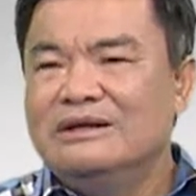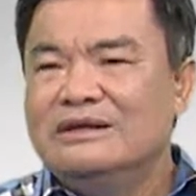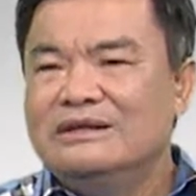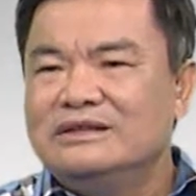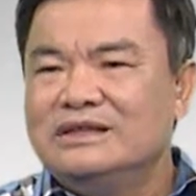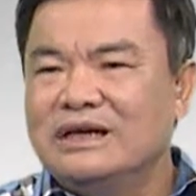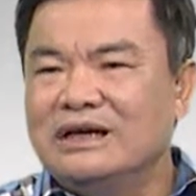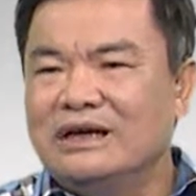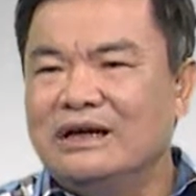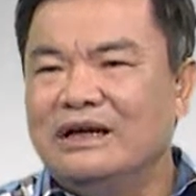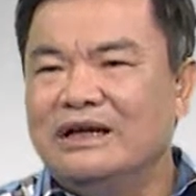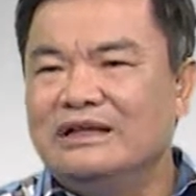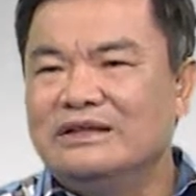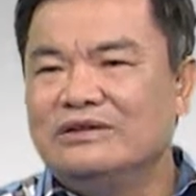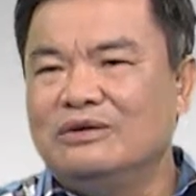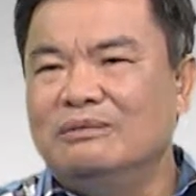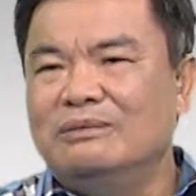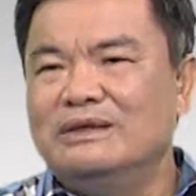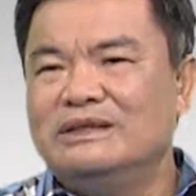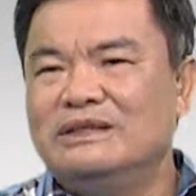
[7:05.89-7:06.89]
这个呢
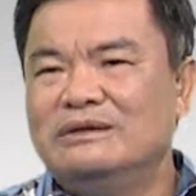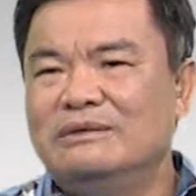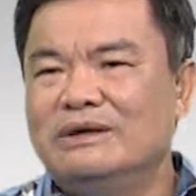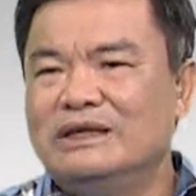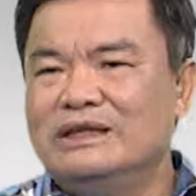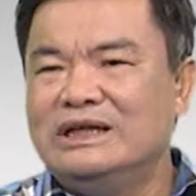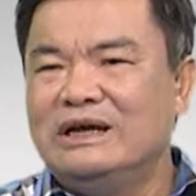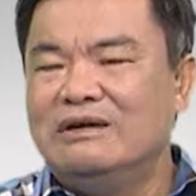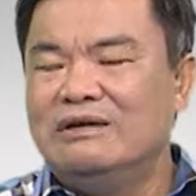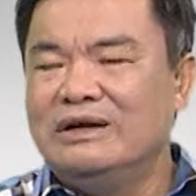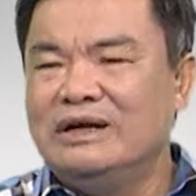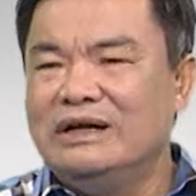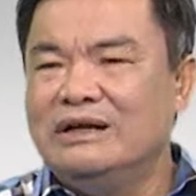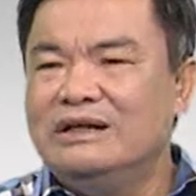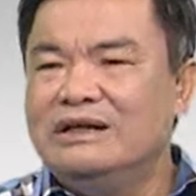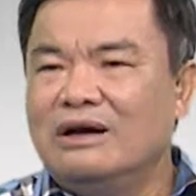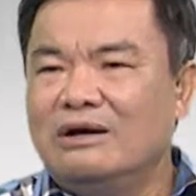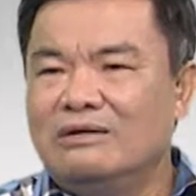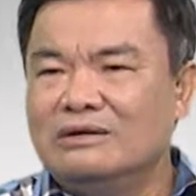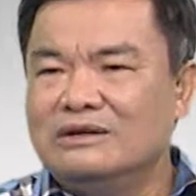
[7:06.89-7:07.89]
我们称为叫领
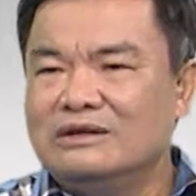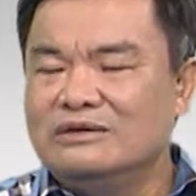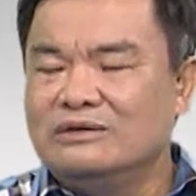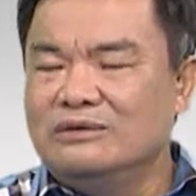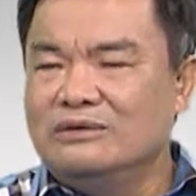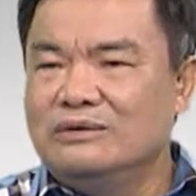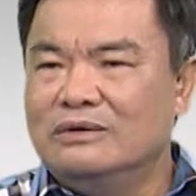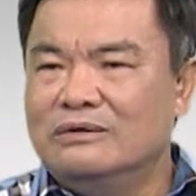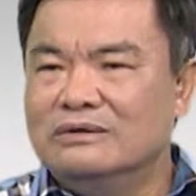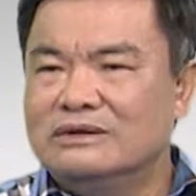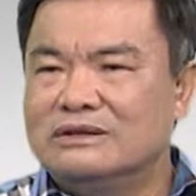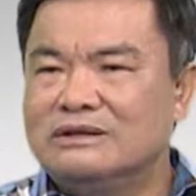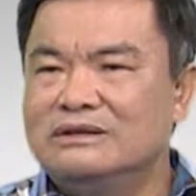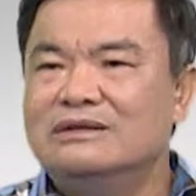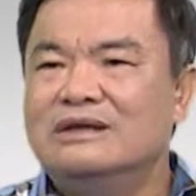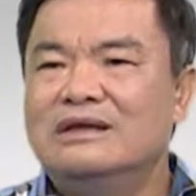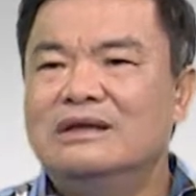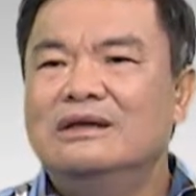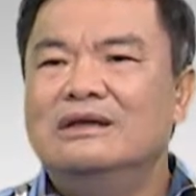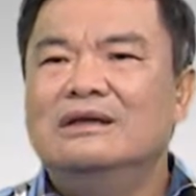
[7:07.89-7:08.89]
导自动控制
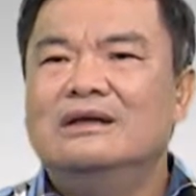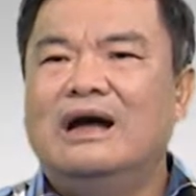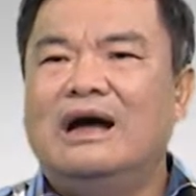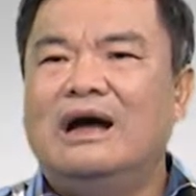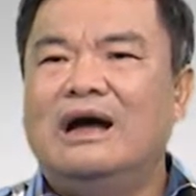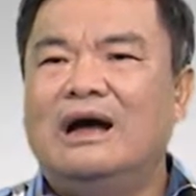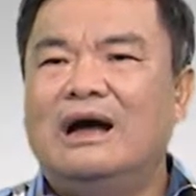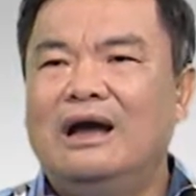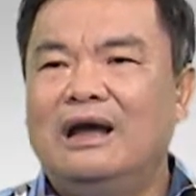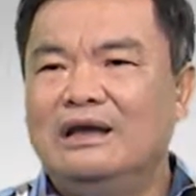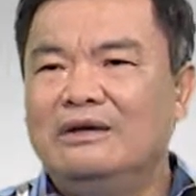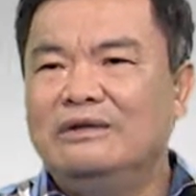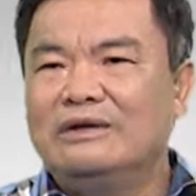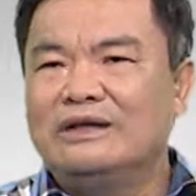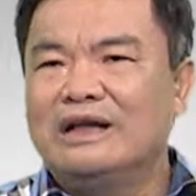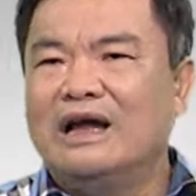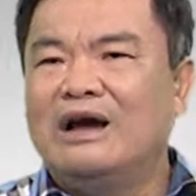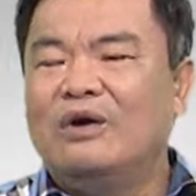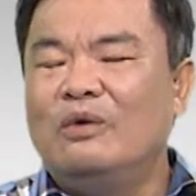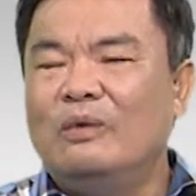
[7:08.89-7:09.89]
啊，因为
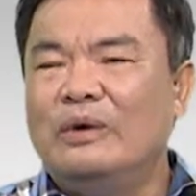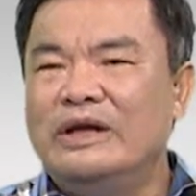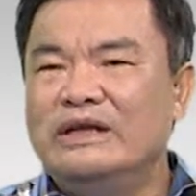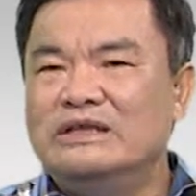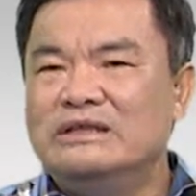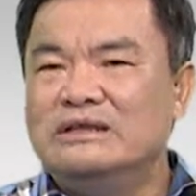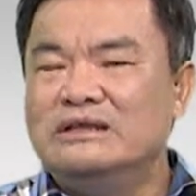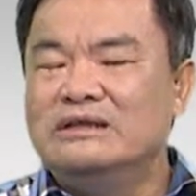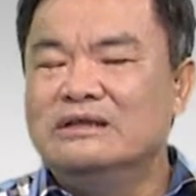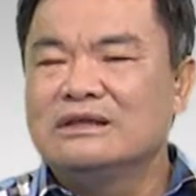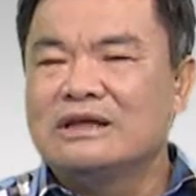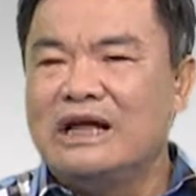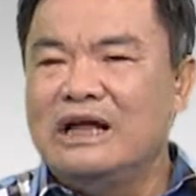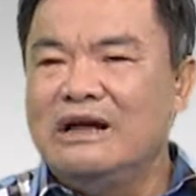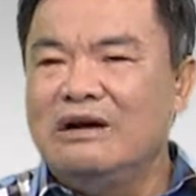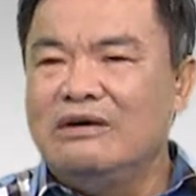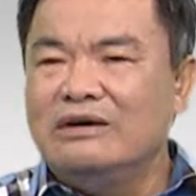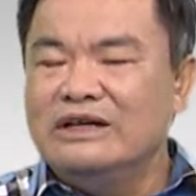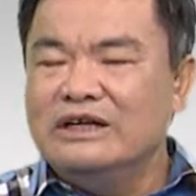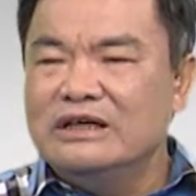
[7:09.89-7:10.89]
它维持它
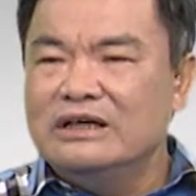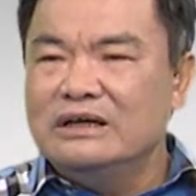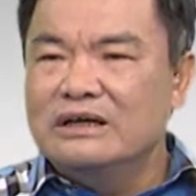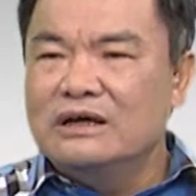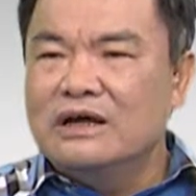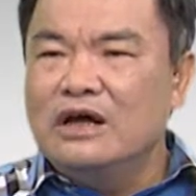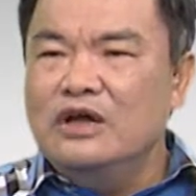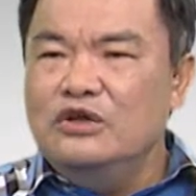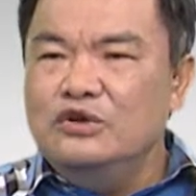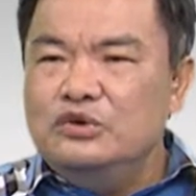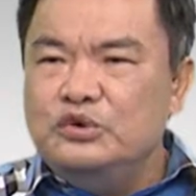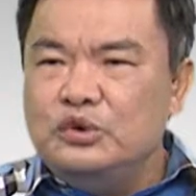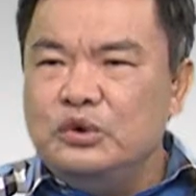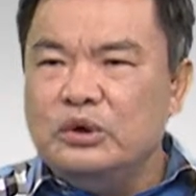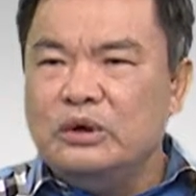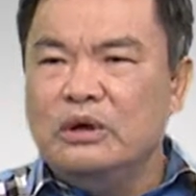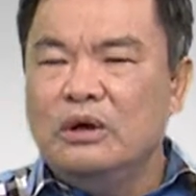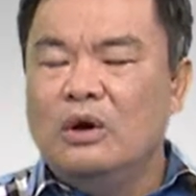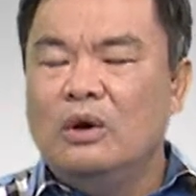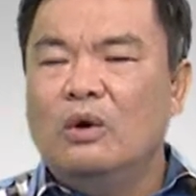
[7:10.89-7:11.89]
要根
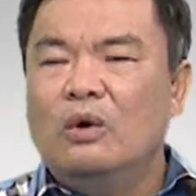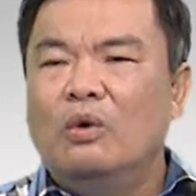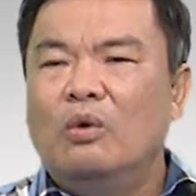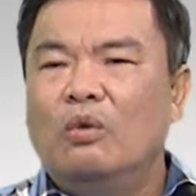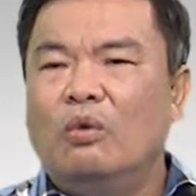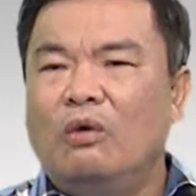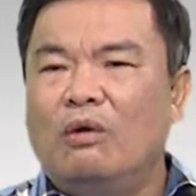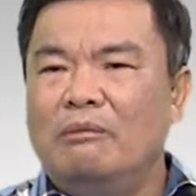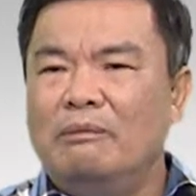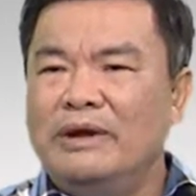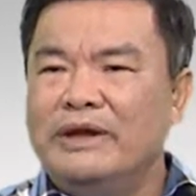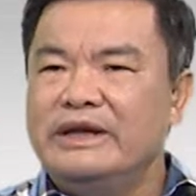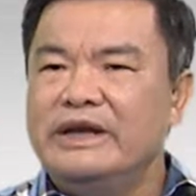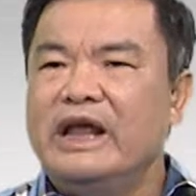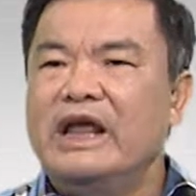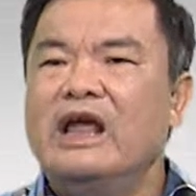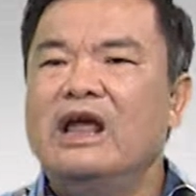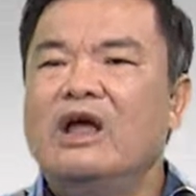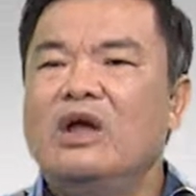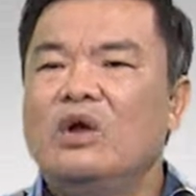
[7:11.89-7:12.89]
据我们呢
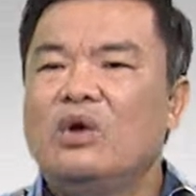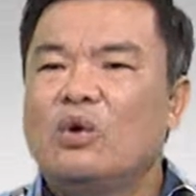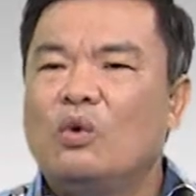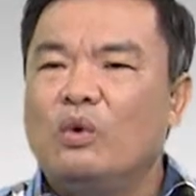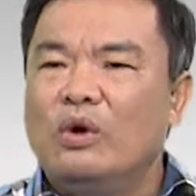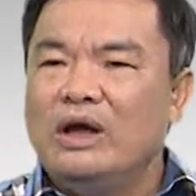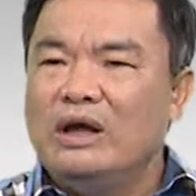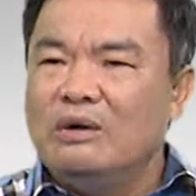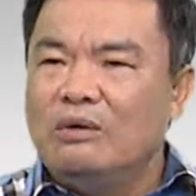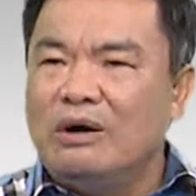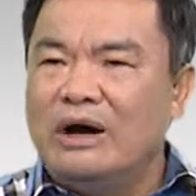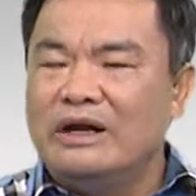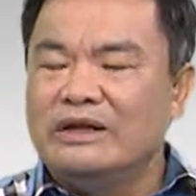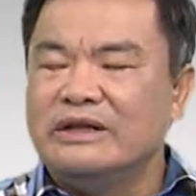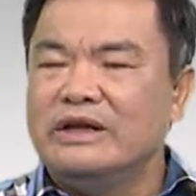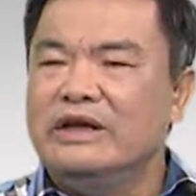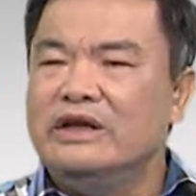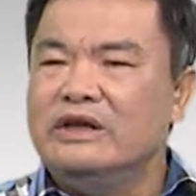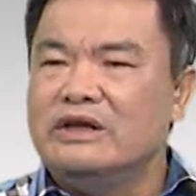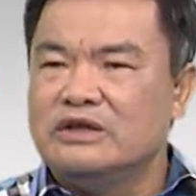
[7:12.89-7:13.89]
规划
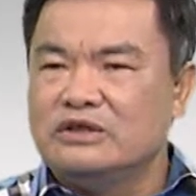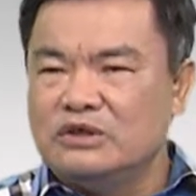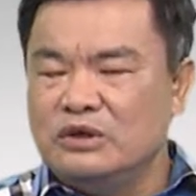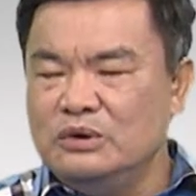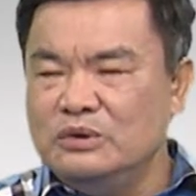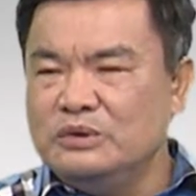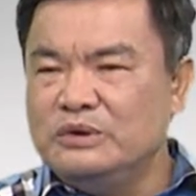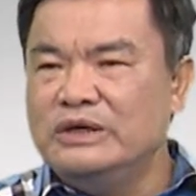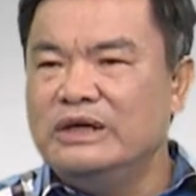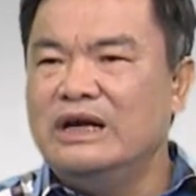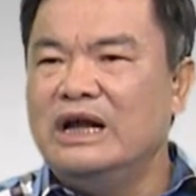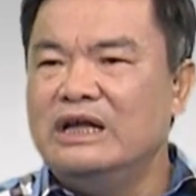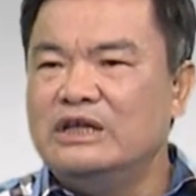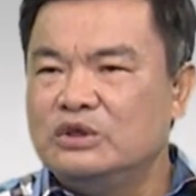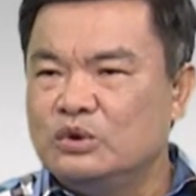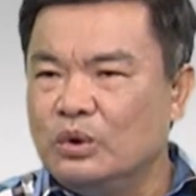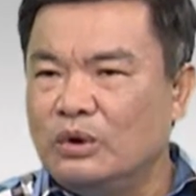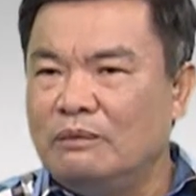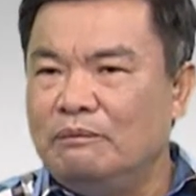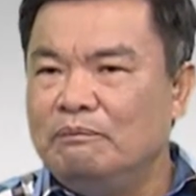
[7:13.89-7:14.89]
的一个程序来
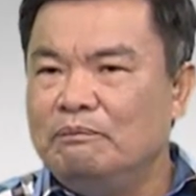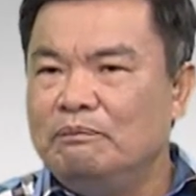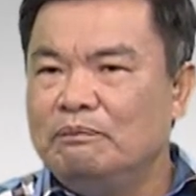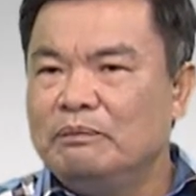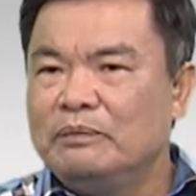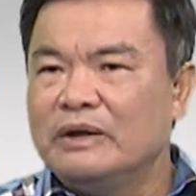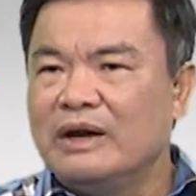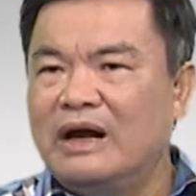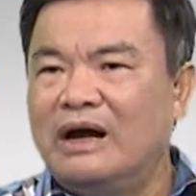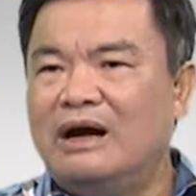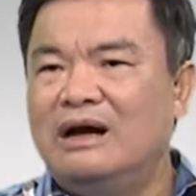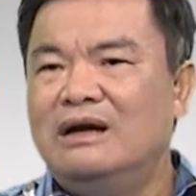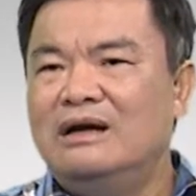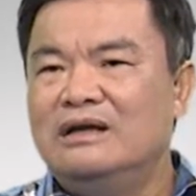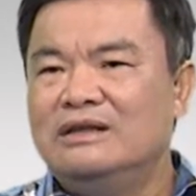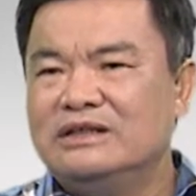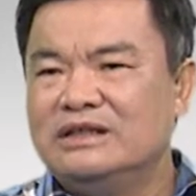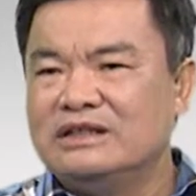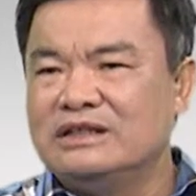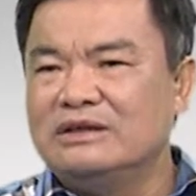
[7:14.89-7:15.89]
做啊，
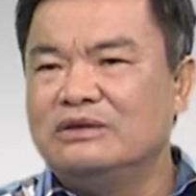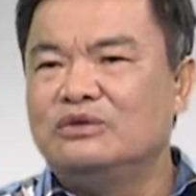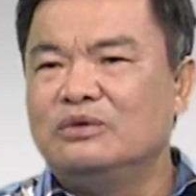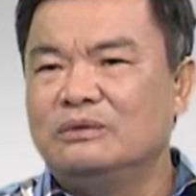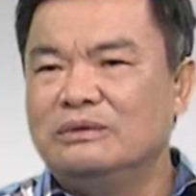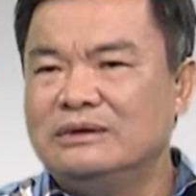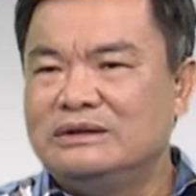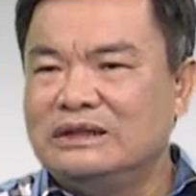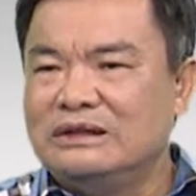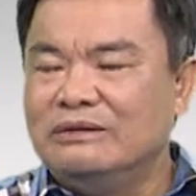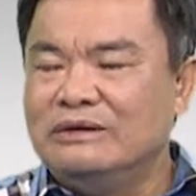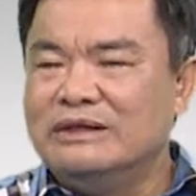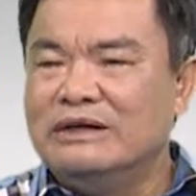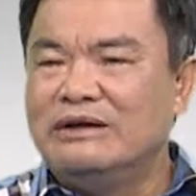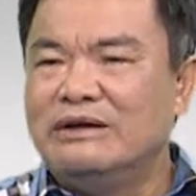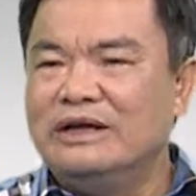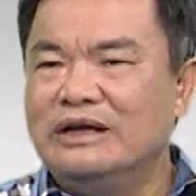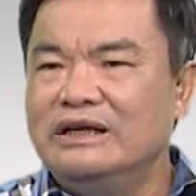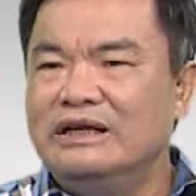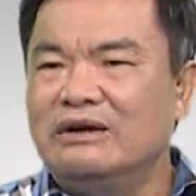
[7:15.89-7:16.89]
这是所谓称为叫
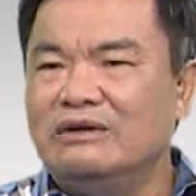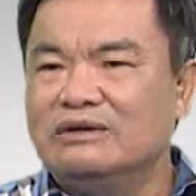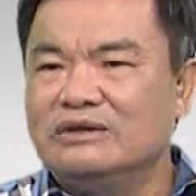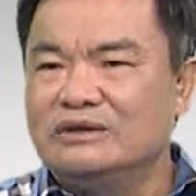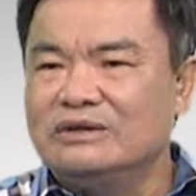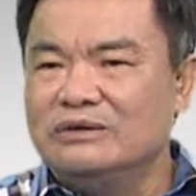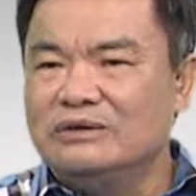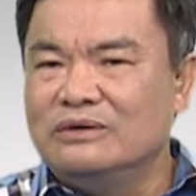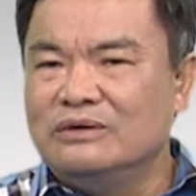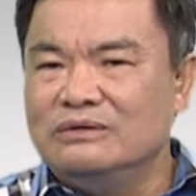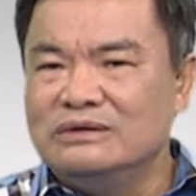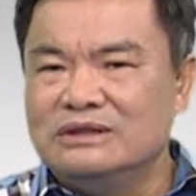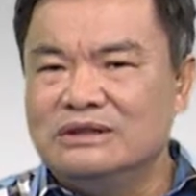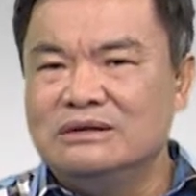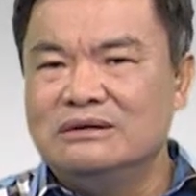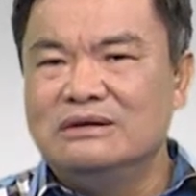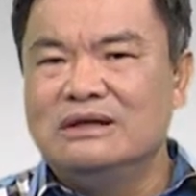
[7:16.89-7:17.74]
领导自动控制。